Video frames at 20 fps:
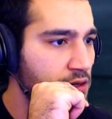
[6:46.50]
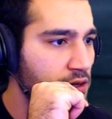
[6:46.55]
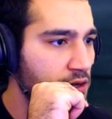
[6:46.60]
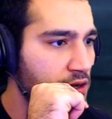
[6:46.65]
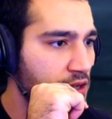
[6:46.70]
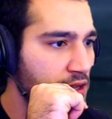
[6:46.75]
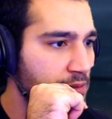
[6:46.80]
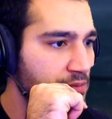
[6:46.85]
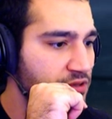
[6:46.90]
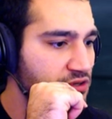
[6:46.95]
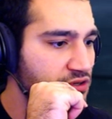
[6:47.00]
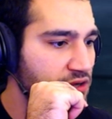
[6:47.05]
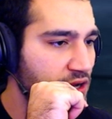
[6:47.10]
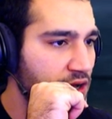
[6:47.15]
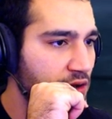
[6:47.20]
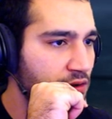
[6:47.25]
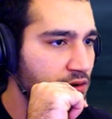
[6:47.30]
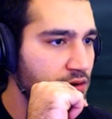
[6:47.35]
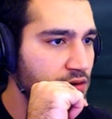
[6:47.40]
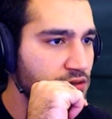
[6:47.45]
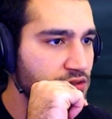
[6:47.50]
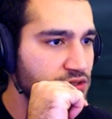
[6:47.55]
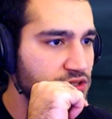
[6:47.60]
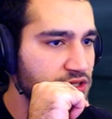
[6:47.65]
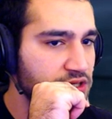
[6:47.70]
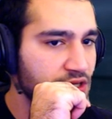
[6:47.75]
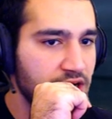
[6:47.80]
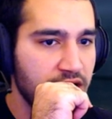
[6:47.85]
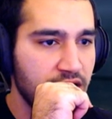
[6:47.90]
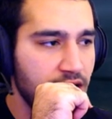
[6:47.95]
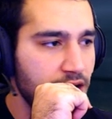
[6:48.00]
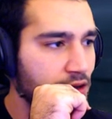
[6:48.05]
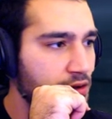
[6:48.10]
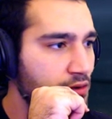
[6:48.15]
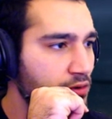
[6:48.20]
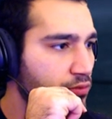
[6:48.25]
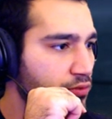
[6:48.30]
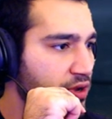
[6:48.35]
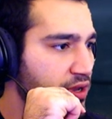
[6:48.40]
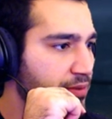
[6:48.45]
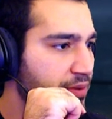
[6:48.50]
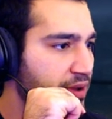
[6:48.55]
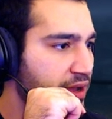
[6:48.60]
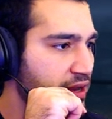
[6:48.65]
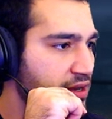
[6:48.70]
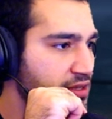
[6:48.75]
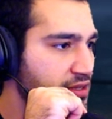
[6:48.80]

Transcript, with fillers: اوكي بتجي لهون شراء وين ما كان